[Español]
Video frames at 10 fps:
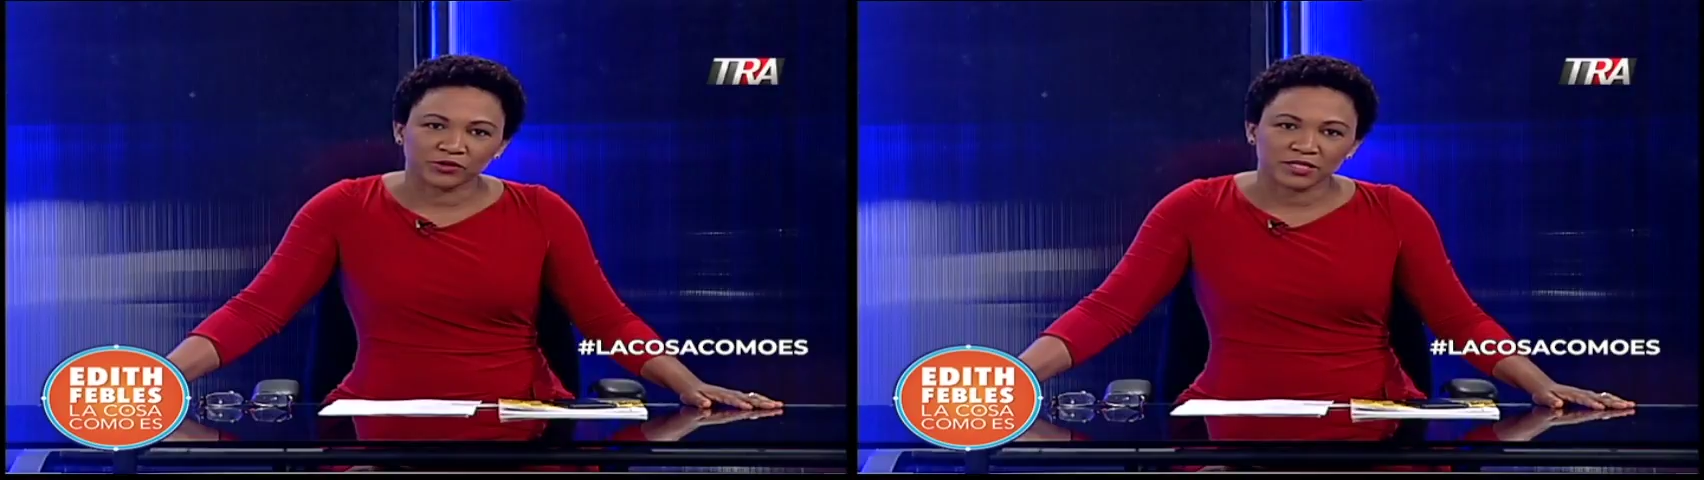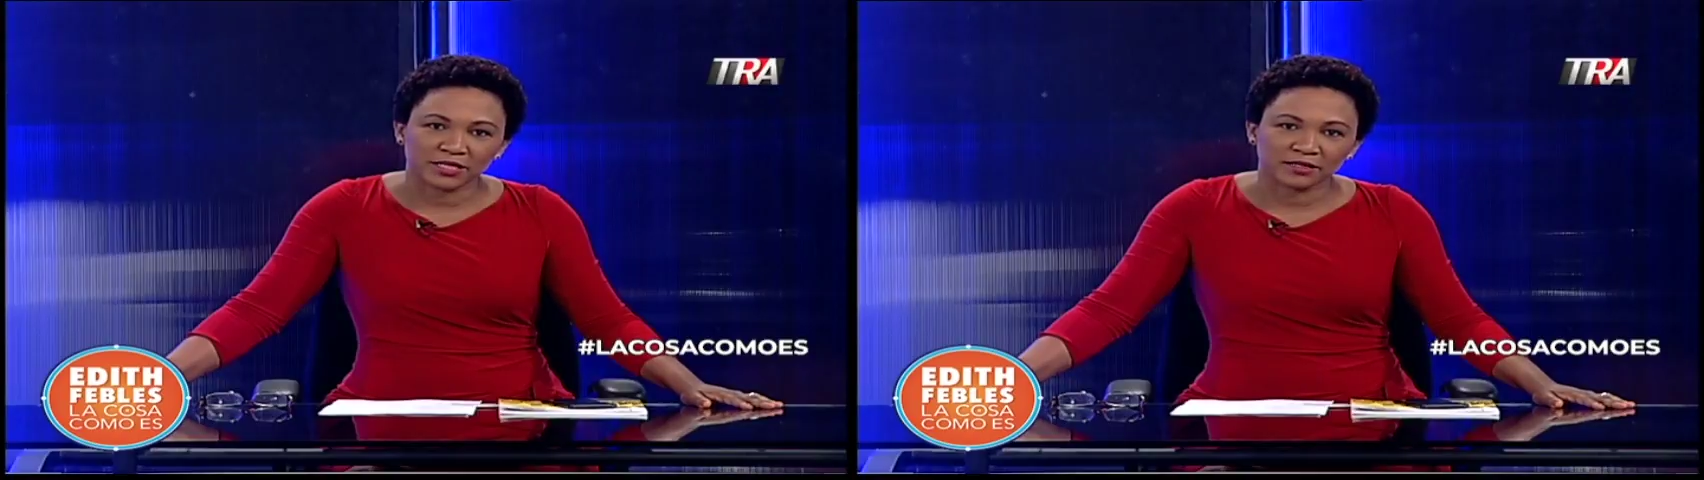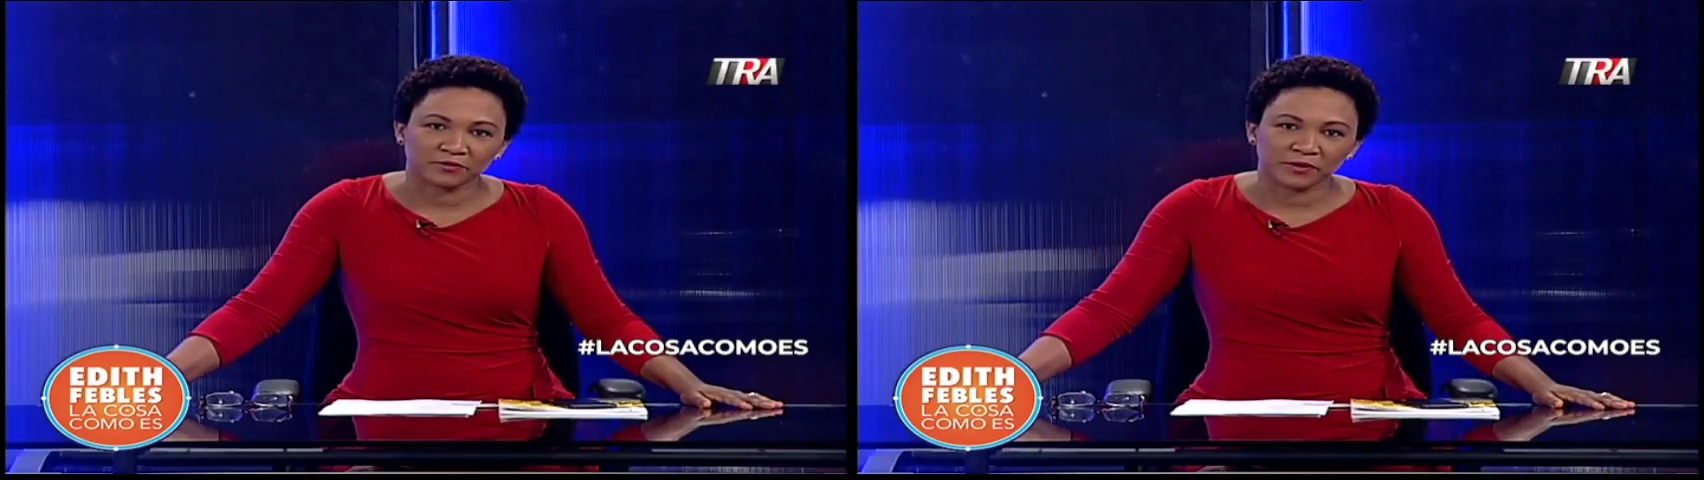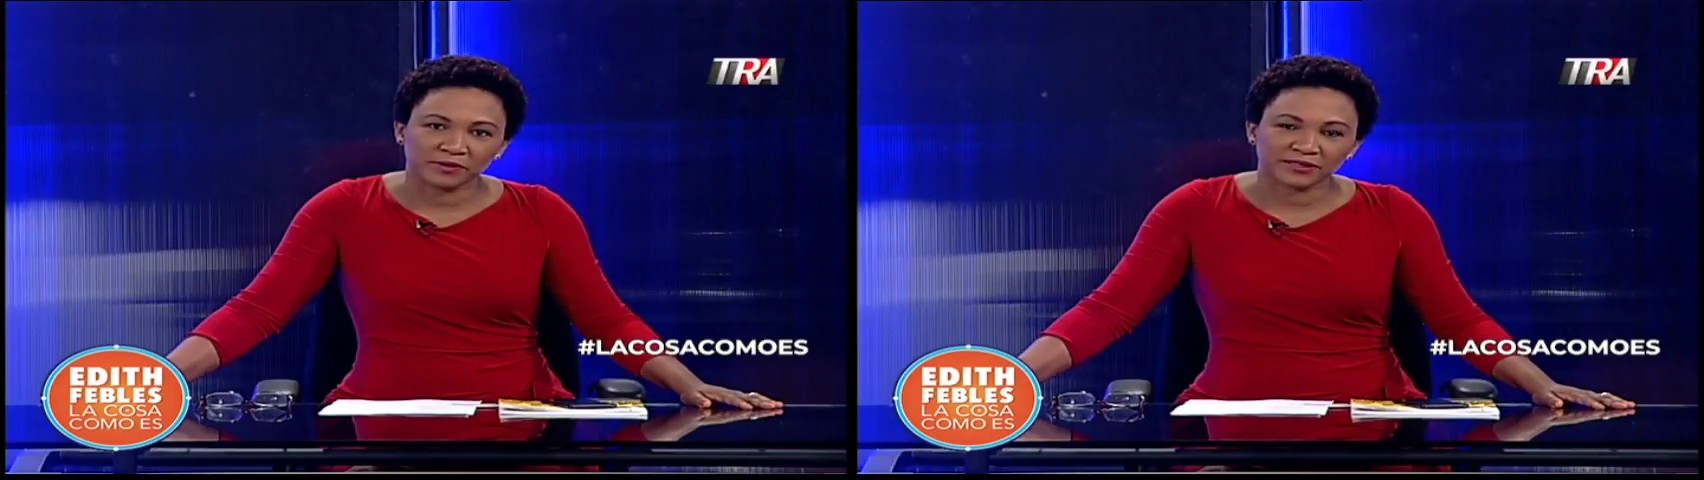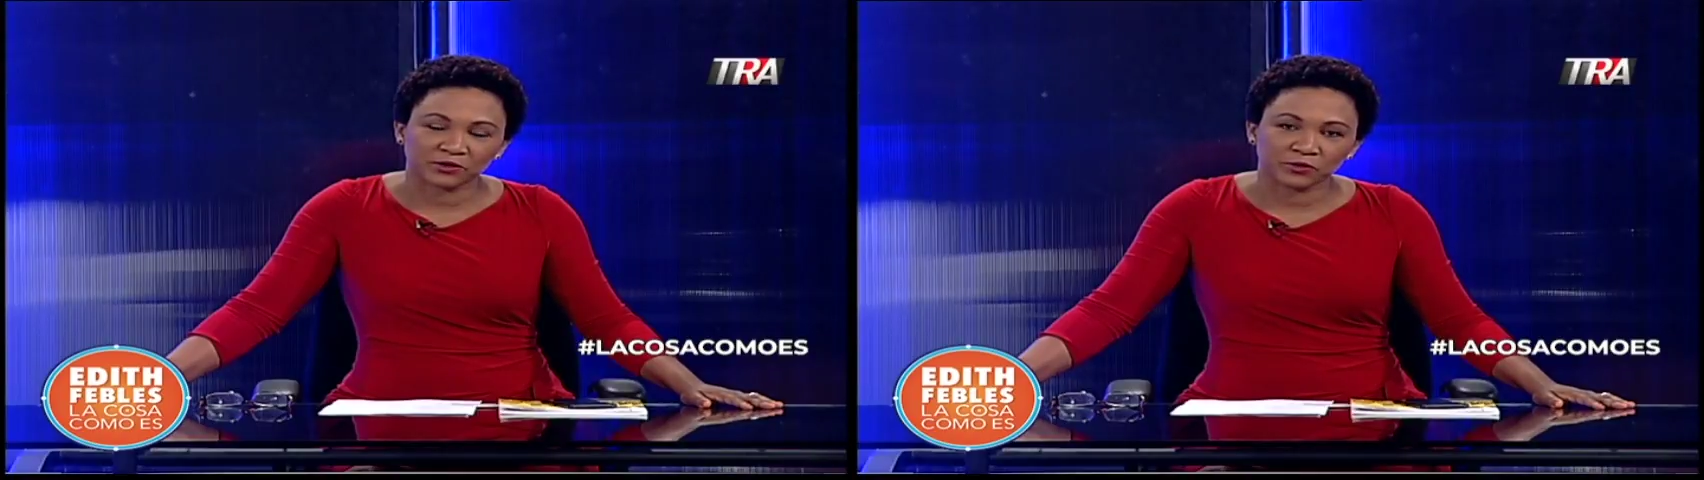
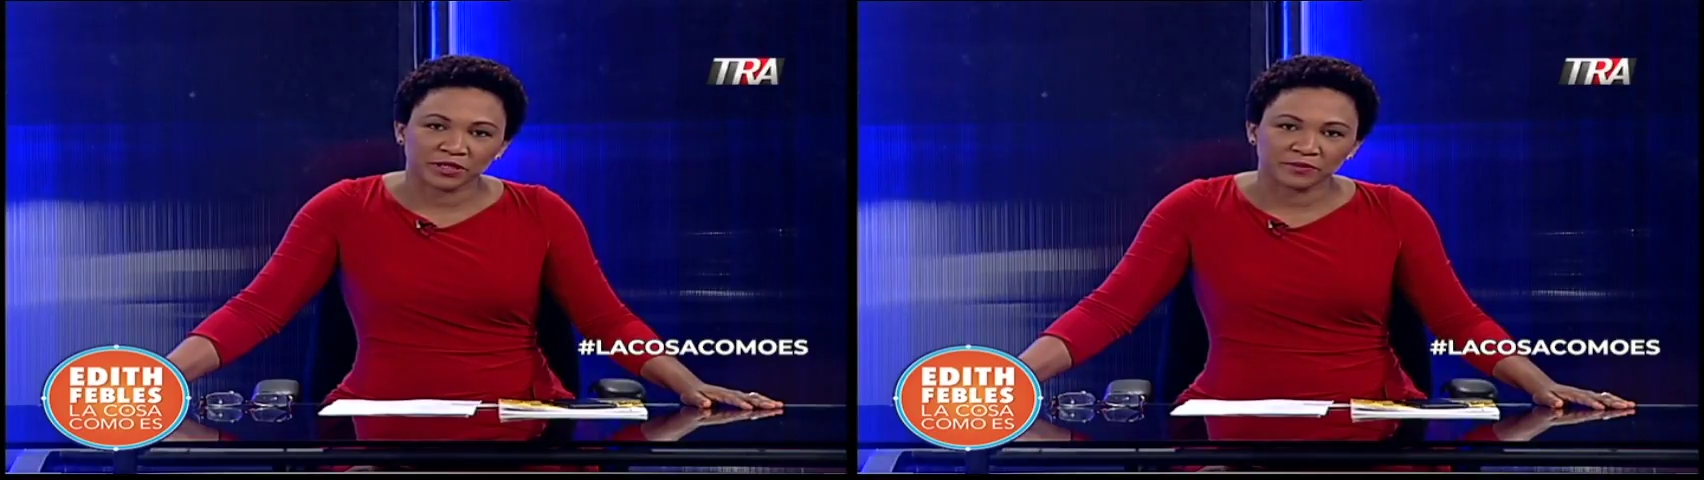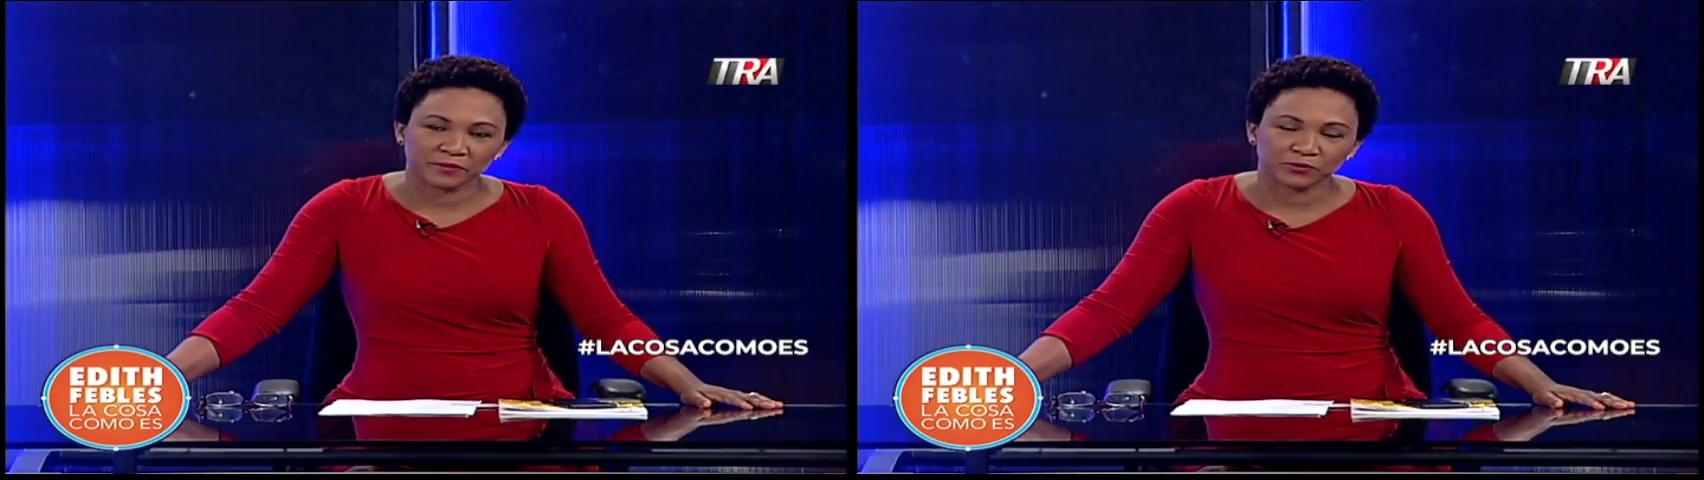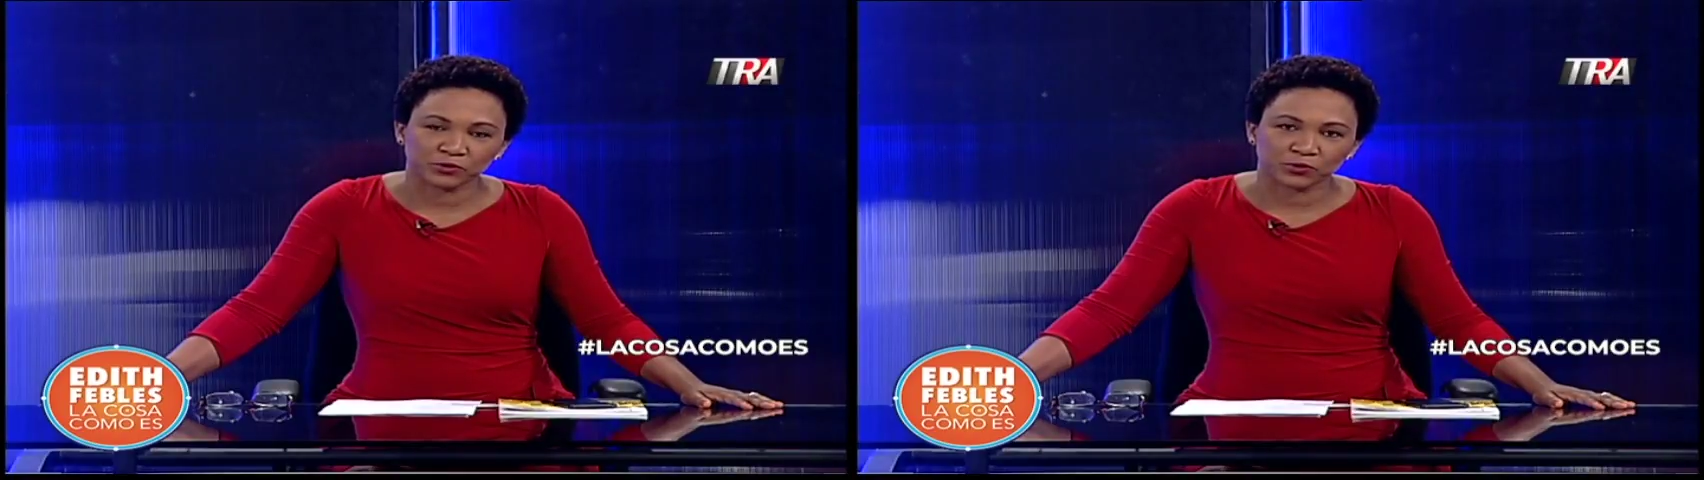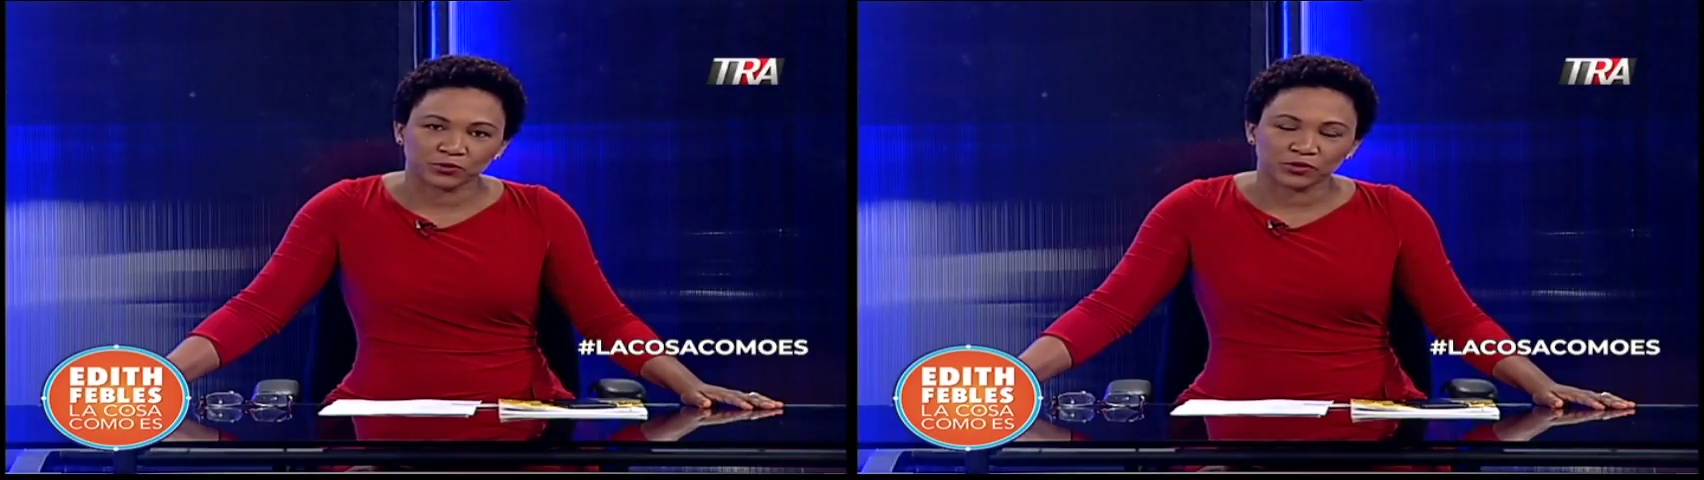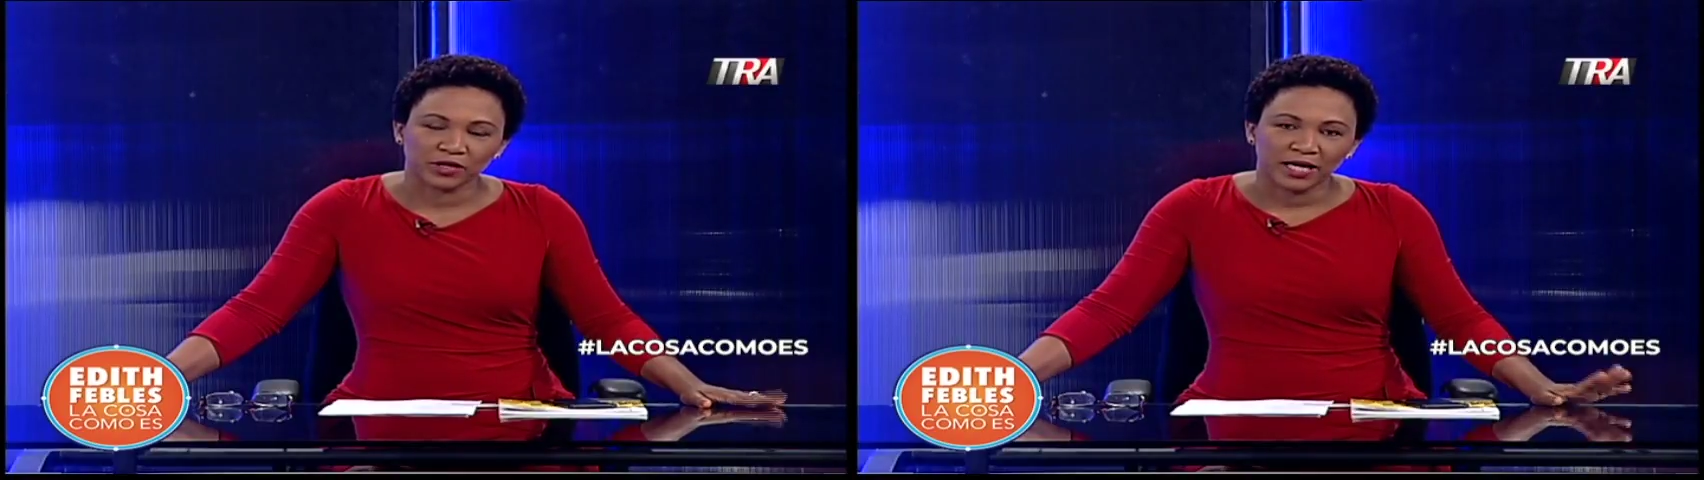
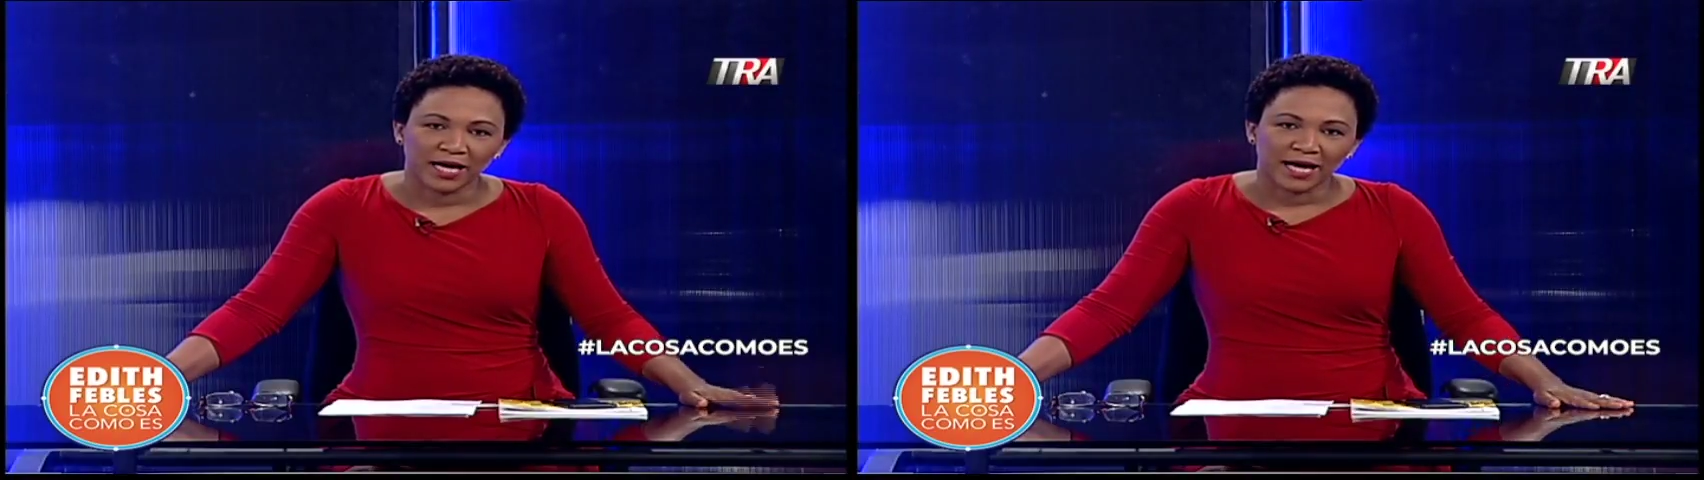periodistaditfebles.com.